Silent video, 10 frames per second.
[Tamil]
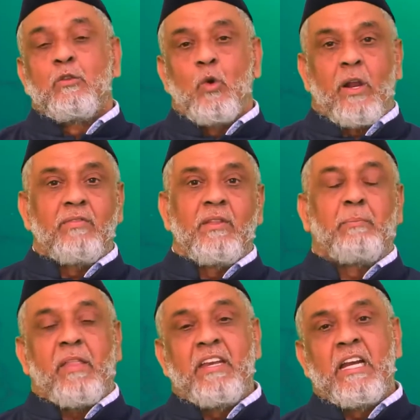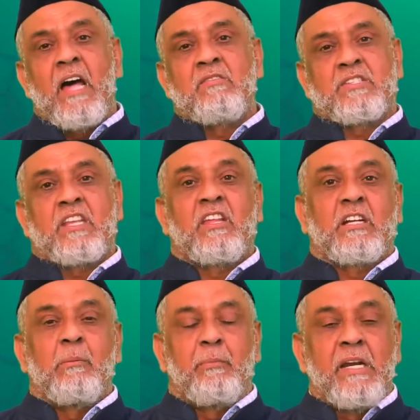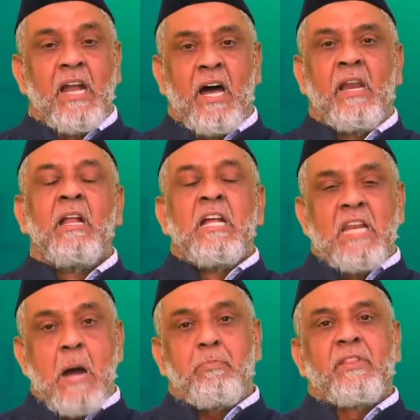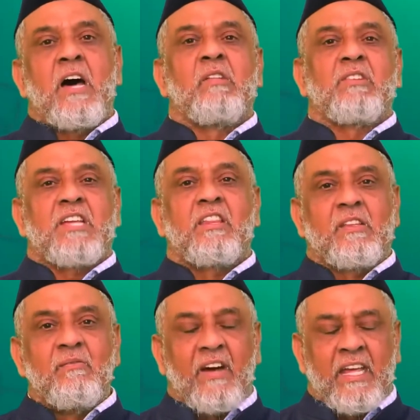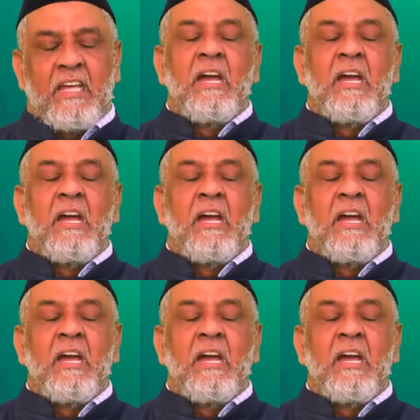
தொடர்ந்து பதினேழாவது வருஷத்திற்கு பின்னால் நாற்பதாவது வசனத்தின் வரை